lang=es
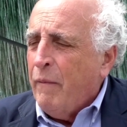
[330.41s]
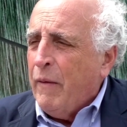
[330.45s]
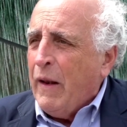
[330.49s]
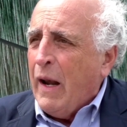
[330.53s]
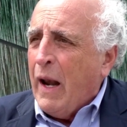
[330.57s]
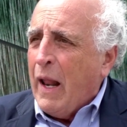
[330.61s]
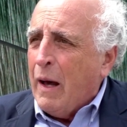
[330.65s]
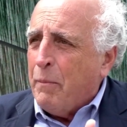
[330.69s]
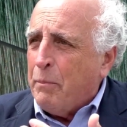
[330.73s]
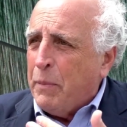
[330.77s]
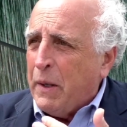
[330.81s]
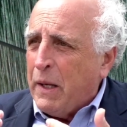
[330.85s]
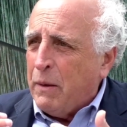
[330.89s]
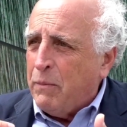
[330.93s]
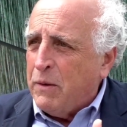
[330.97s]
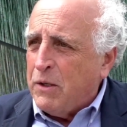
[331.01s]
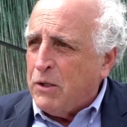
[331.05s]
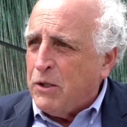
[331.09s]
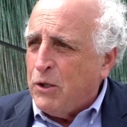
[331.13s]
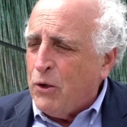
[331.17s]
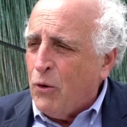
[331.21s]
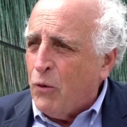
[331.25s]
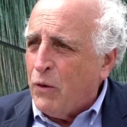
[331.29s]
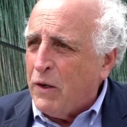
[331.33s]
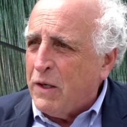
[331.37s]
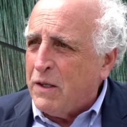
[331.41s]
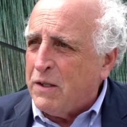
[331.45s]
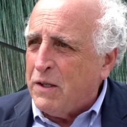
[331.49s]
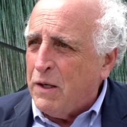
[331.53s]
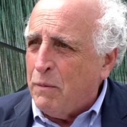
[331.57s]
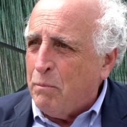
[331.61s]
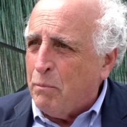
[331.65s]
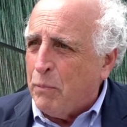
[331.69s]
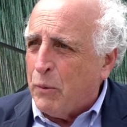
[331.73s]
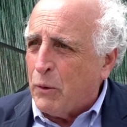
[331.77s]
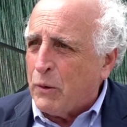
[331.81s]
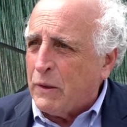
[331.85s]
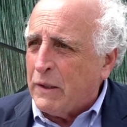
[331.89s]
La previsión es
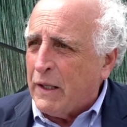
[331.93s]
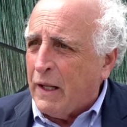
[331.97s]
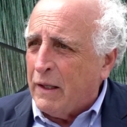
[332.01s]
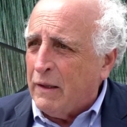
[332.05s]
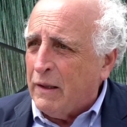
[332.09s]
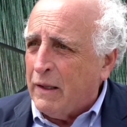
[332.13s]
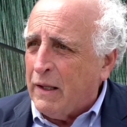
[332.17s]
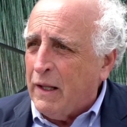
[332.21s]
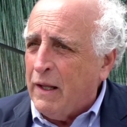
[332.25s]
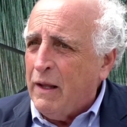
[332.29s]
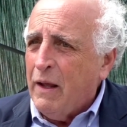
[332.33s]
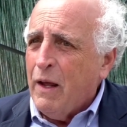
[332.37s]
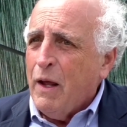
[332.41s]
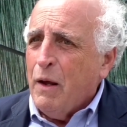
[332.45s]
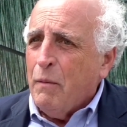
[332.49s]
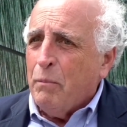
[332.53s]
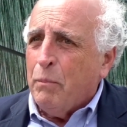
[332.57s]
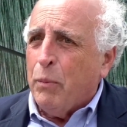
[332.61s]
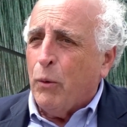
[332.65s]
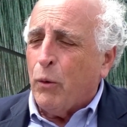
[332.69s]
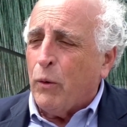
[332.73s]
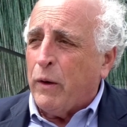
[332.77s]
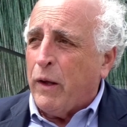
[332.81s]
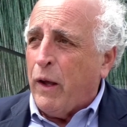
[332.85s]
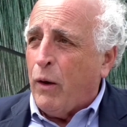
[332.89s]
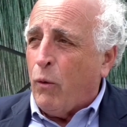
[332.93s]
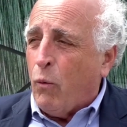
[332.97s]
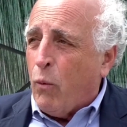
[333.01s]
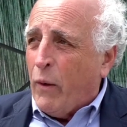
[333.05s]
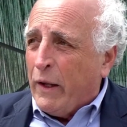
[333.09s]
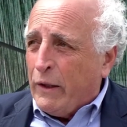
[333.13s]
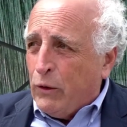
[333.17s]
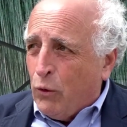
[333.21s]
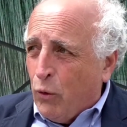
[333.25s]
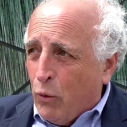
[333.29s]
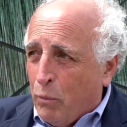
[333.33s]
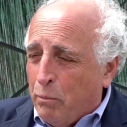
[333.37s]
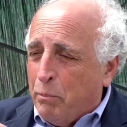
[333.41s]
importante porque
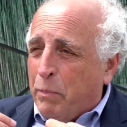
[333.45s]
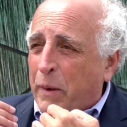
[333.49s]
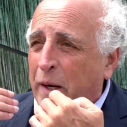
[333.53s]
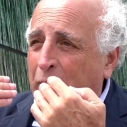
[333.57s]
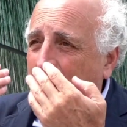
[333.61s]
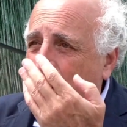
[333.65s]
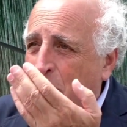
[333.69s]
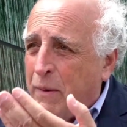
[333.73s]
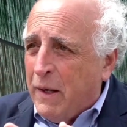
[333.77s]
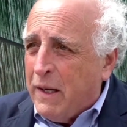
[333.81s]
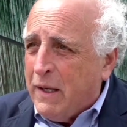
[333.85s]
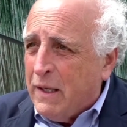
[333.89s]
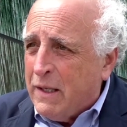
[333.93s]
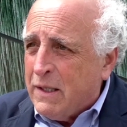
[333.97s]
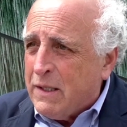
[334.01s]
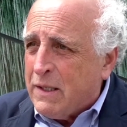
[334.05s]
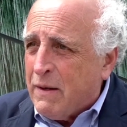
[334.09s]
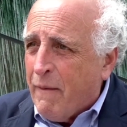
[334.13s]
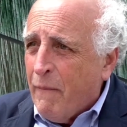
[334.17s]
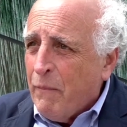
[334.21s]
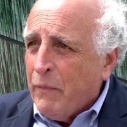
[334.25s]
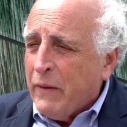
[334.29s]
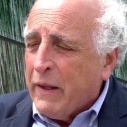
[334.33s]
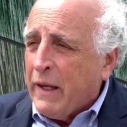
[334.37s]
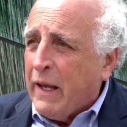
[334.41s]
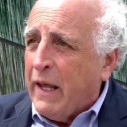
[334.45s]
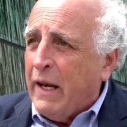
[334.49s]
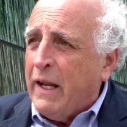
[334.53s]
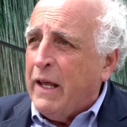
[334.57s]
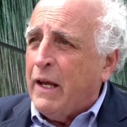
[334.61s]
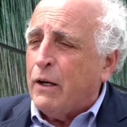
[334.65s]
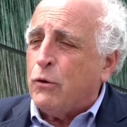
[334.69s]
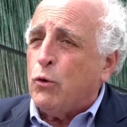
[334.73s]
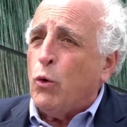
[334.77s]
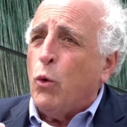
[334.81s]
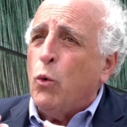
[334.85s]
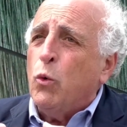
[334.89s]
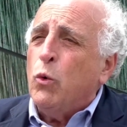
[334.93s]
cuando prevés
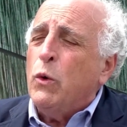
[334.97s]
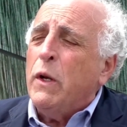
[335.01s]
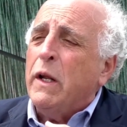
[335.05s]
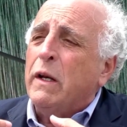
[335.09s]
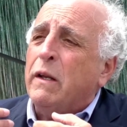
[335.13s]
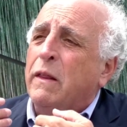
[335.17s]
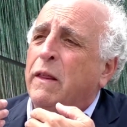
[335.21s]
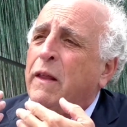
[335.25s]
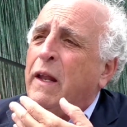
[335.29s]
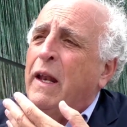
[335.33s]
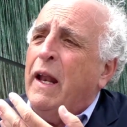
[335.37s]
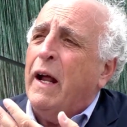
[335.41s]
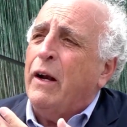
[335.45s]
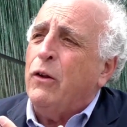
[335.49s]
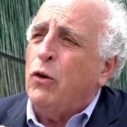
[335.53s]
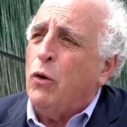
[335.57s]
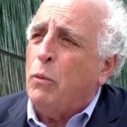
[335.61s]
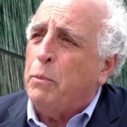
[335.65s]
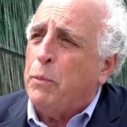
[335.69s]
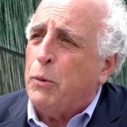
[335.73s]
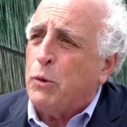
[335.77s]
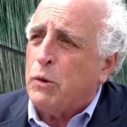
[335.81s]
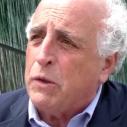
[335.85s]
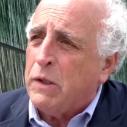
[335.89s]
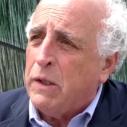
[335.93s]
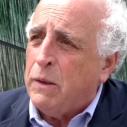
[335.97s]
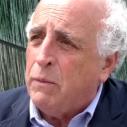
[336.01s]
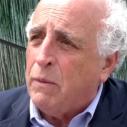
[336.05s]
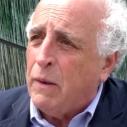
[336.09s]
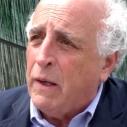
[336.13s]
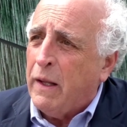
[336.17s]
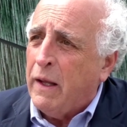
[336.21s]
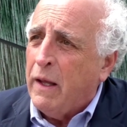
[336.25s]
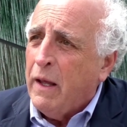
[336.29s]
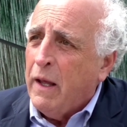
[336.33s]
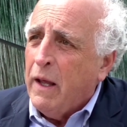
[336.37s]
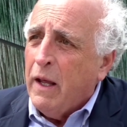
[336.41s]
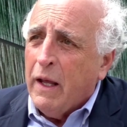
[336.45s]
creas un escenario
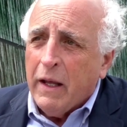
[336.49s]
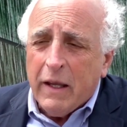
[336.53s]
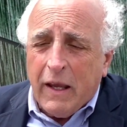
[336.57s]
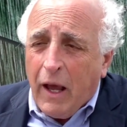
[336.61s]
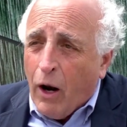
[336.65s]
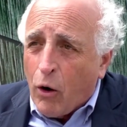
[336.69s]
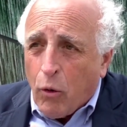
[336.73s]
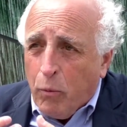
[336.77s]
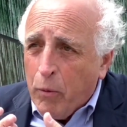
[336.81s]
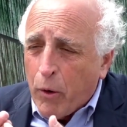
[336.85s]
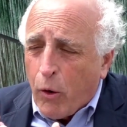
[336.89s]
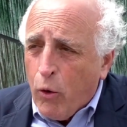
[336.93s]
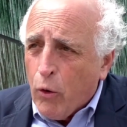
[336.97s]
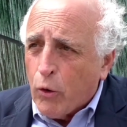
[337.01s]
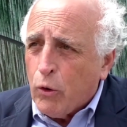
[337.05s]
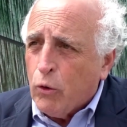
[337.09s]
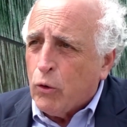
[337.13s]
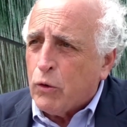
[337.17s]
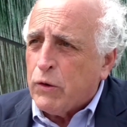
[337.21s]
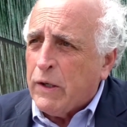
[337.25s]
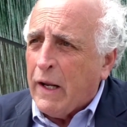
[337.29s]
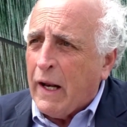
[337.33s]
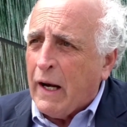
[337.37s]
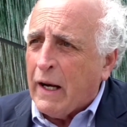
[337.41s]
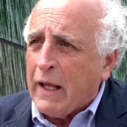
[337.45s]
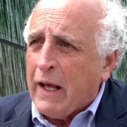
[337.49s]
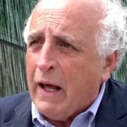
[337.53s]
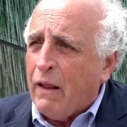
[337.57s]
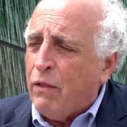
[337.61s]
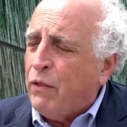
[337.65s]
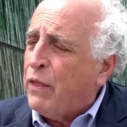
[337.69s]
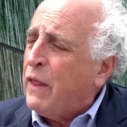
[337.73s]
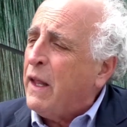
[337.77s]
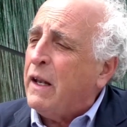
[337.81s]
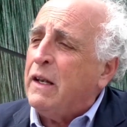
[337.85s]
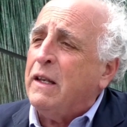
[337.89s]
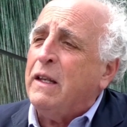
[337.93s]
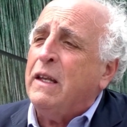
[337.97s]
posible, que a lo mejor no se
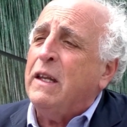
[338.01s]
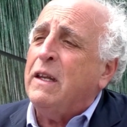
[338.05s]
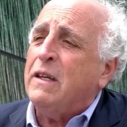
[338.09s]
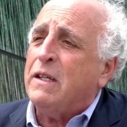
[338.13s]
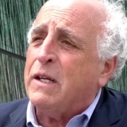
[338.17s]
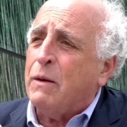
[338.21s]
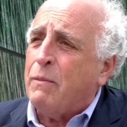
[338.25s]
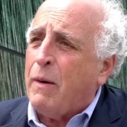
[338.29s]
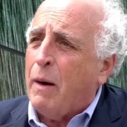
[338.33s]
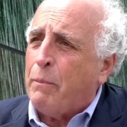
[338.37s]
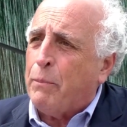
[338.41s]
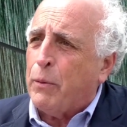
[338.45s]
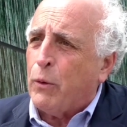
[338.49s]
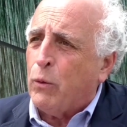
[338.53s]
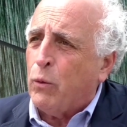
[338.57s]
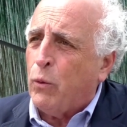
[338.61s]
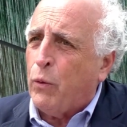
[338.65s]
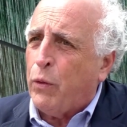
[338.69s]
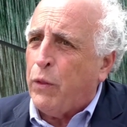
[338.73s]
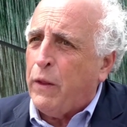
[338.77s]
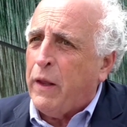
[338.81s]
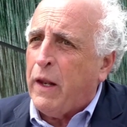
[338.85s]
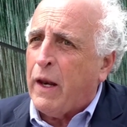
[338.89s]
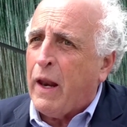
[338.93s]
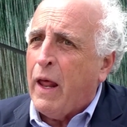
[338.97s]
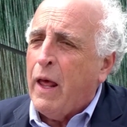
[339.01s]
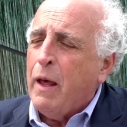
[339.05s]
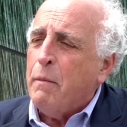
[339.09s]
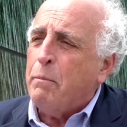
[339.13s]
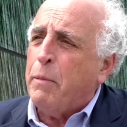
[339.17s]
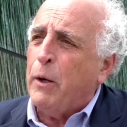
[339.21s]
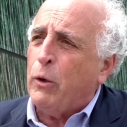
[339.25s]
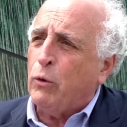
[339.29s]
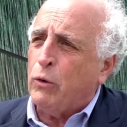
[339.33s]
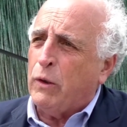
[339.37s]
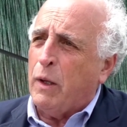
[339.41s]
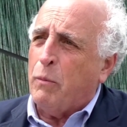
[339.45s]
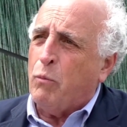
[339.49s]
alcanza ni se va a producir,
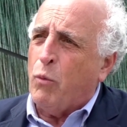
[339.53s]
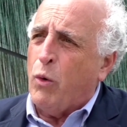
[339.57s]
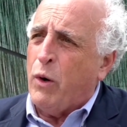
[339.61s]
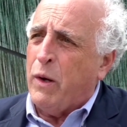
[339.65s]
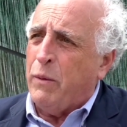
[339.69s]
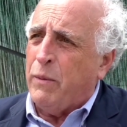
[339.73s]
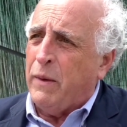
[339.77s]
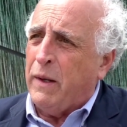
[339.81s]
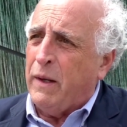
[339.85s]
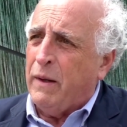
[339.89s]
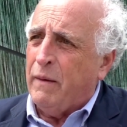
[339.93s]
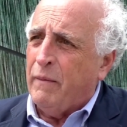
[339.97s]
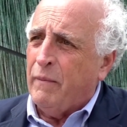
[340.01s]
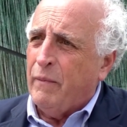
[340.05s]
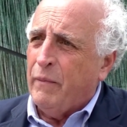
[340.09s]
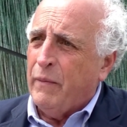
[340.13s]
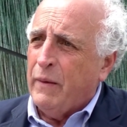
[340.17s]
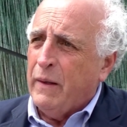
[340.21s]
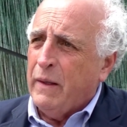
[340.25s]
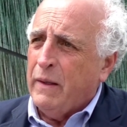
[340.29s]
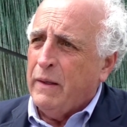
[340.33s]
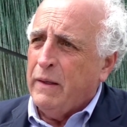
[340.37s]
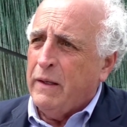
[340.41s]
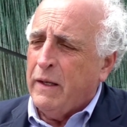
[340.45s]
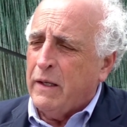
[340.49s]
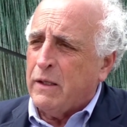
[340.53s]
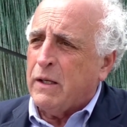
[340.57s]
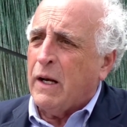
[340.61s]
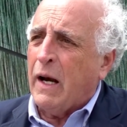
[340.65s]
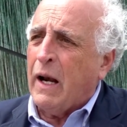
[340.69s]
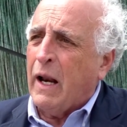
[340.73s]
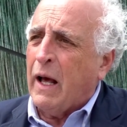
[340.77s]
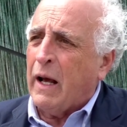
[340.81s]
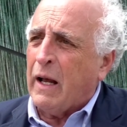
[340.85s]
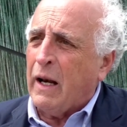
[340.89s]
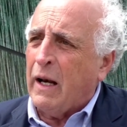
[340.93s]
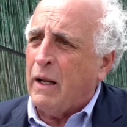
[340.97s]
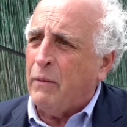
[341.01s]
pero te mueve. Y esa
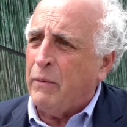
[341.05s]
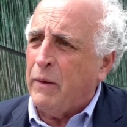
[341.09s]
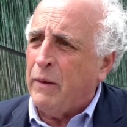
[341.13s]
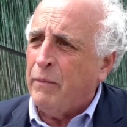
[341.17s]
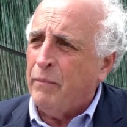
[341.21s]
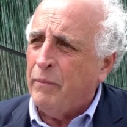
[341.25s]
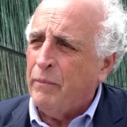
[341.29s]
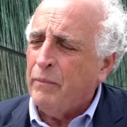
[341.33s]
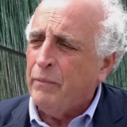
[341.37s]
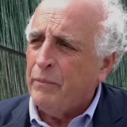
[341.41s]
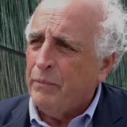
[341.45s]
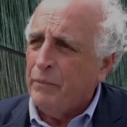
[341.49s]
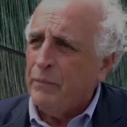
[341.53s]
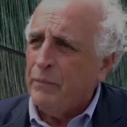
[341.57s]
es la clave.